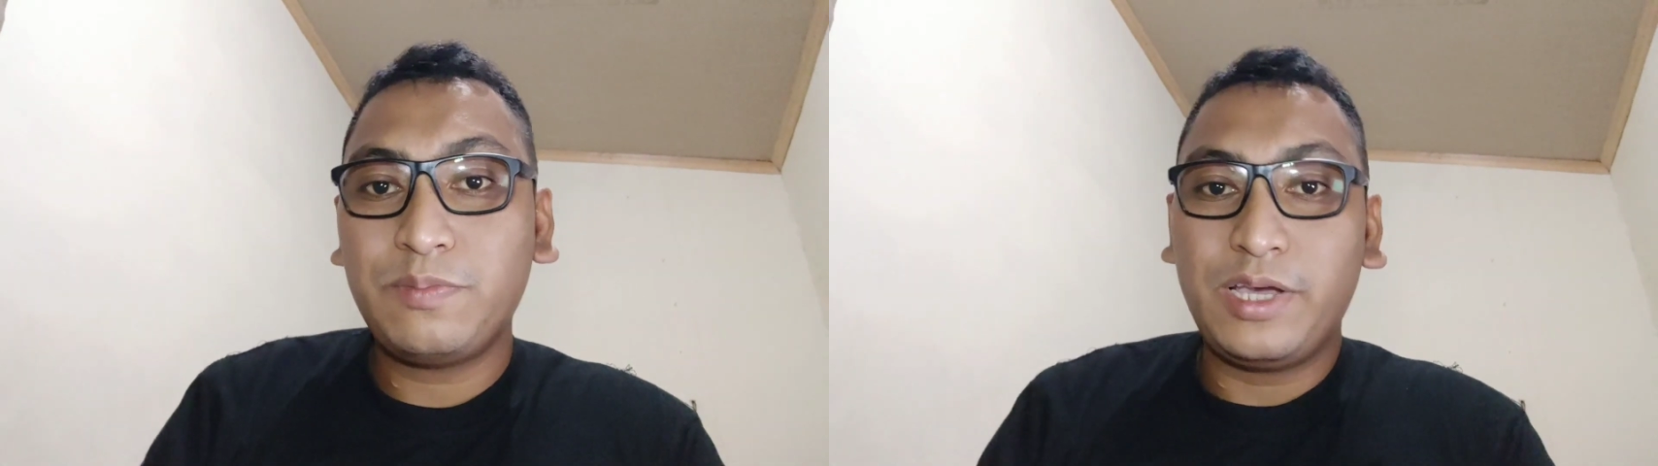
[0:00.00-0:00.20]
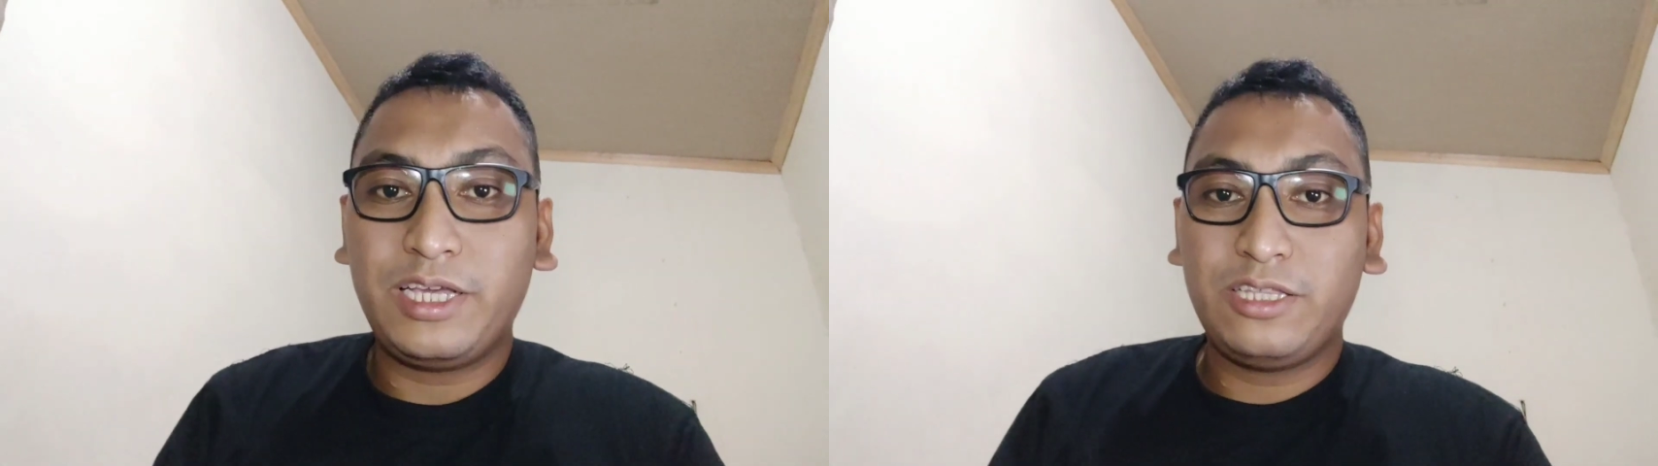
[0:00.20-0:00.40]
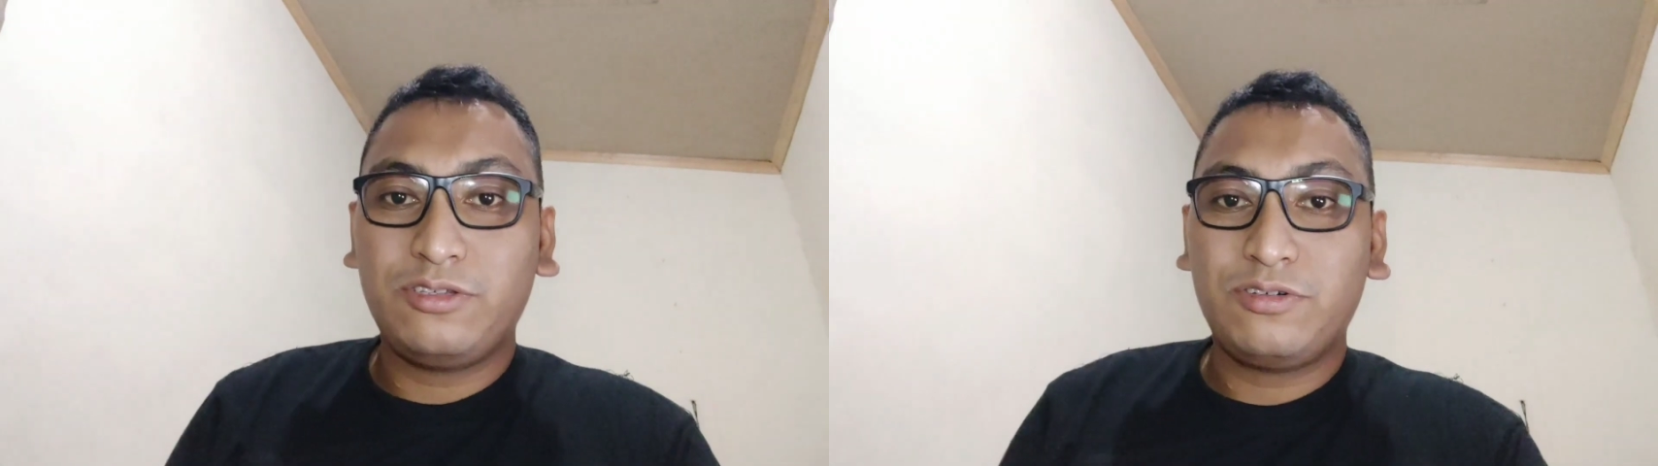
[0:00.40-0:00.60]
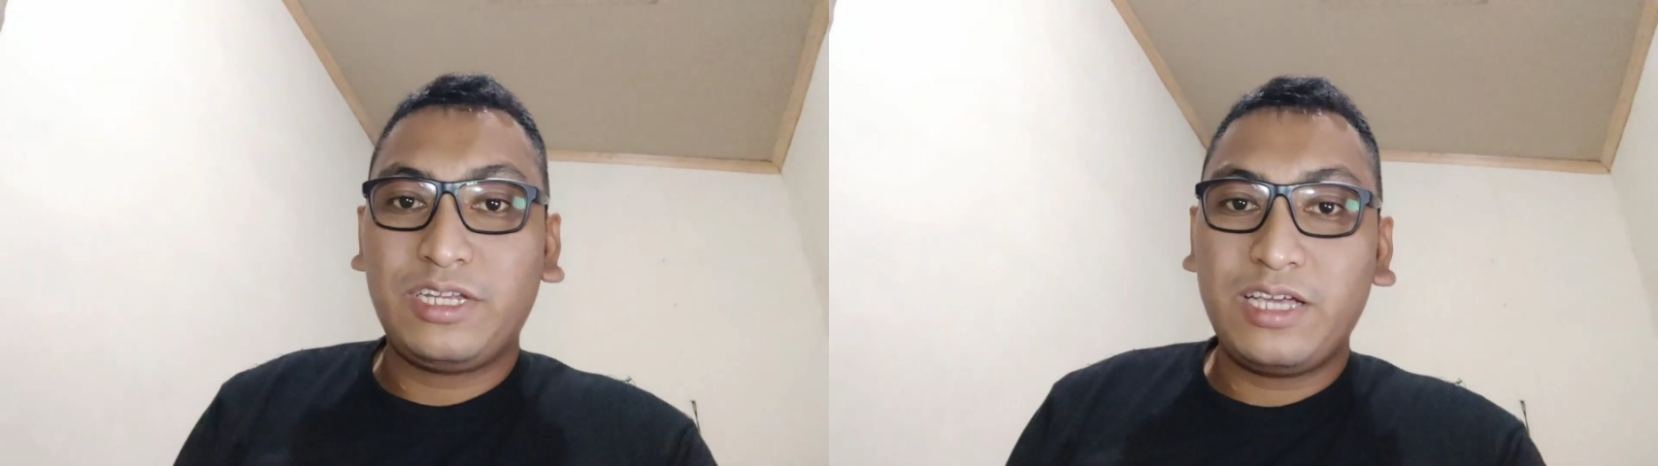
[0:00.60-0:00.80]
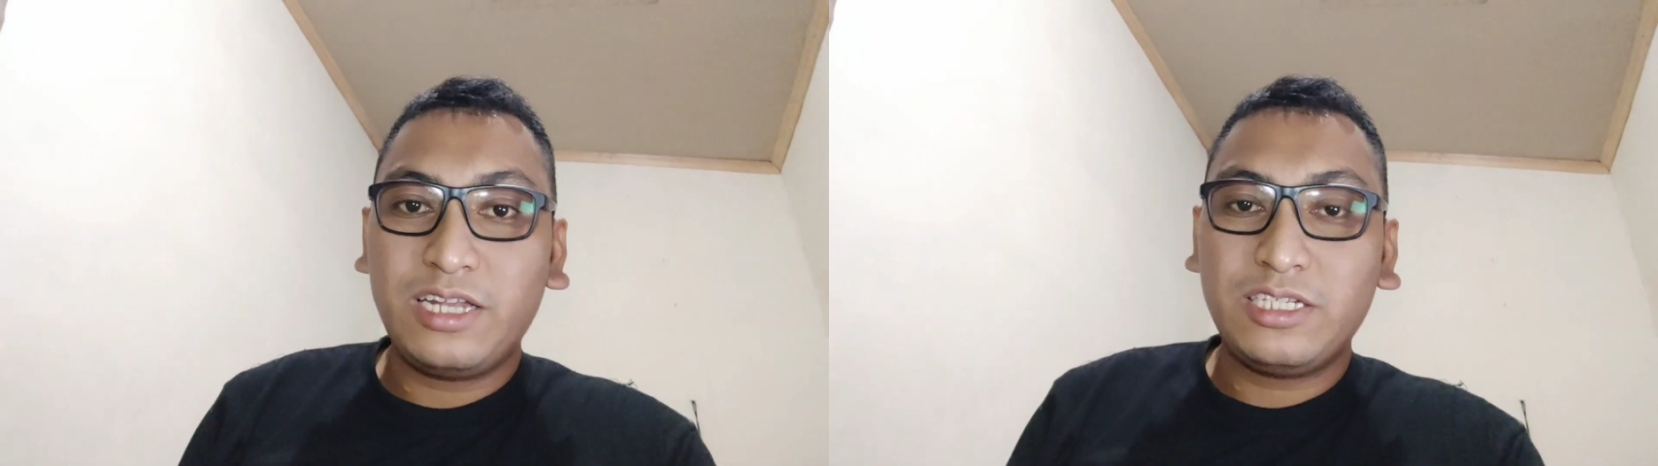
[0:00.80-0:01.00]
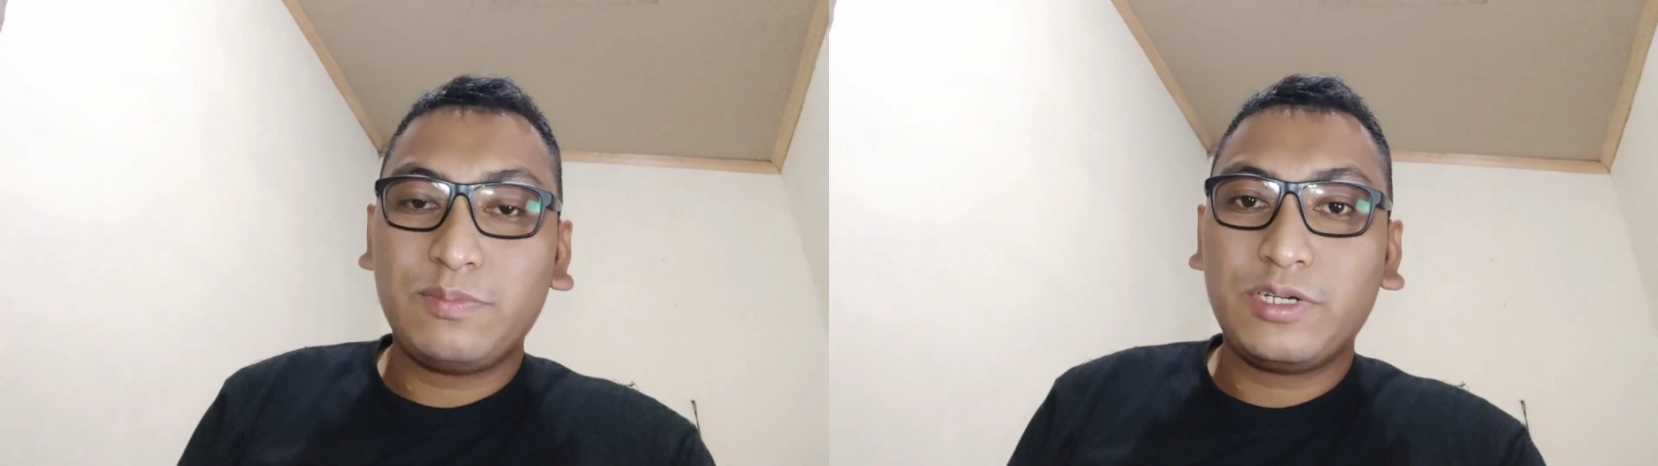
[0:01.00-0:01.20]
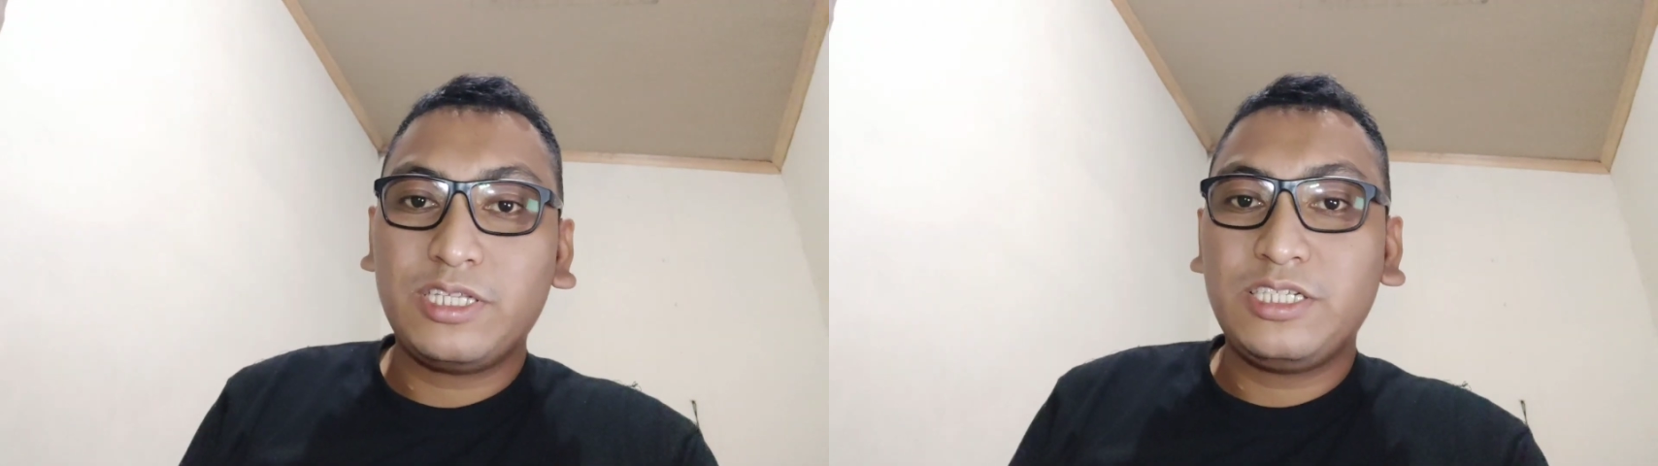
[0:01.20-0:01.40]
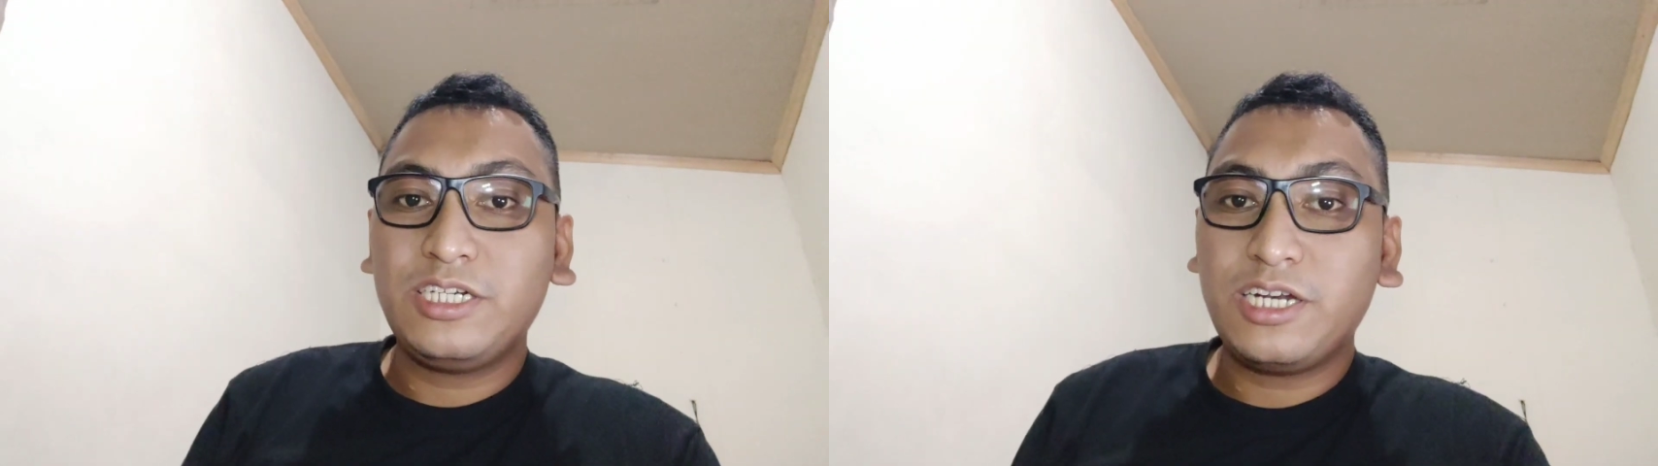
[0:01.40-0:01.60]
baik itu ringan
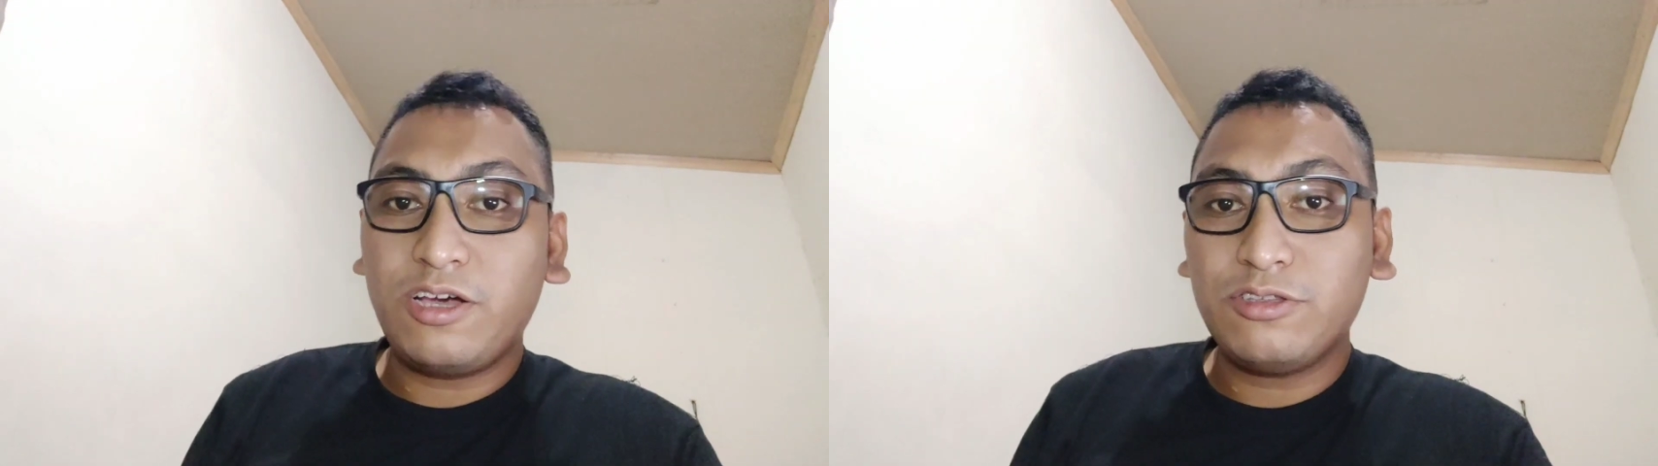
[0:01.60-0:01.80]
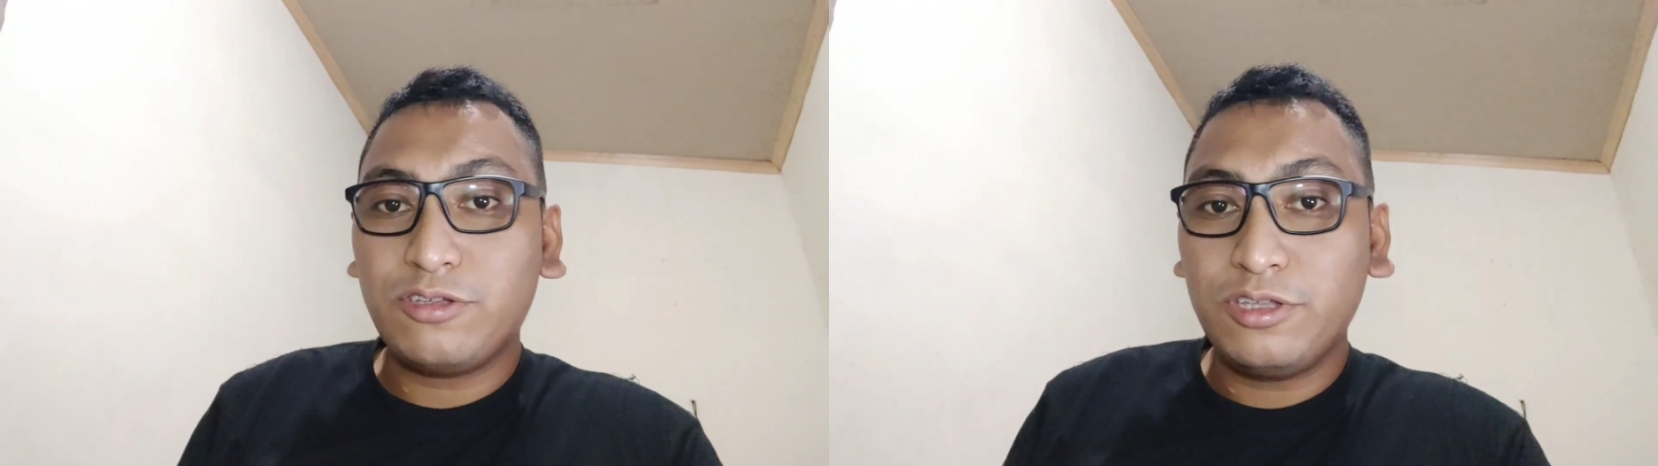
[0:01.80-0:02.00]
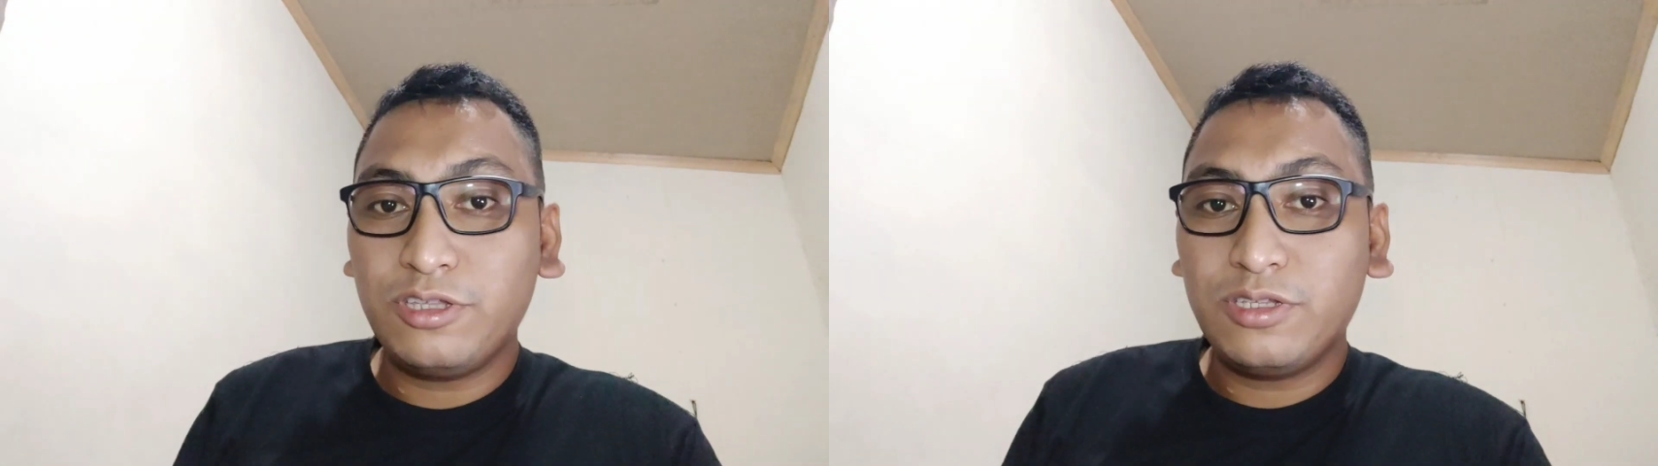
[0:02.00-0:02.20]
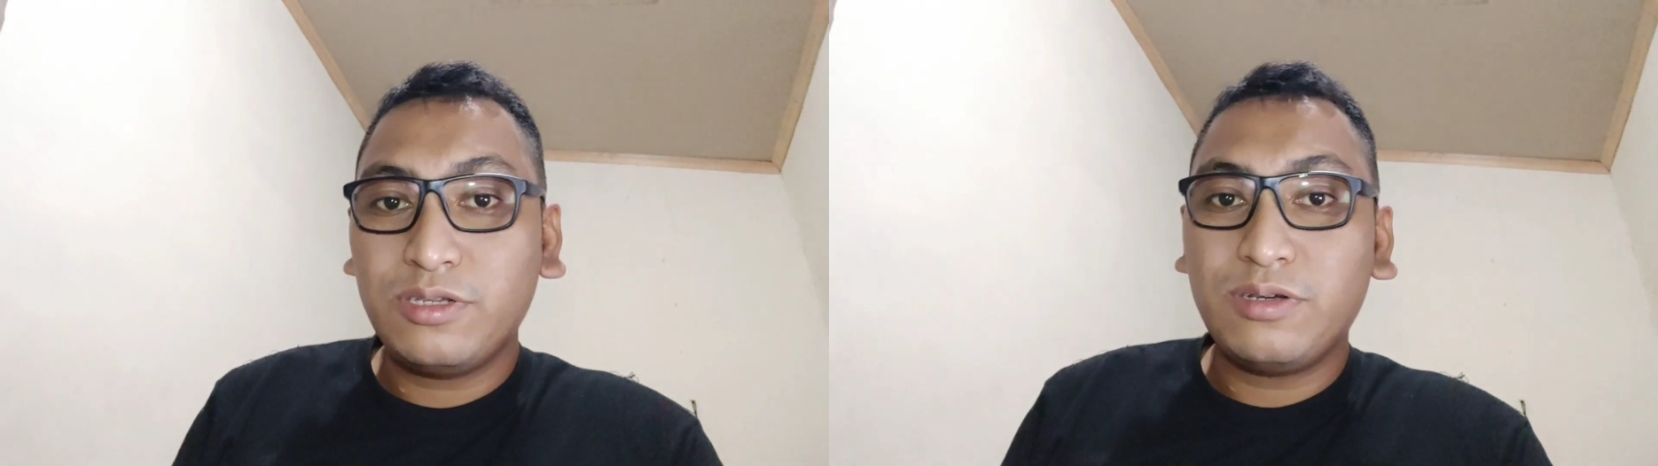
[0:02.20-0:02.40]
seperti cedera otot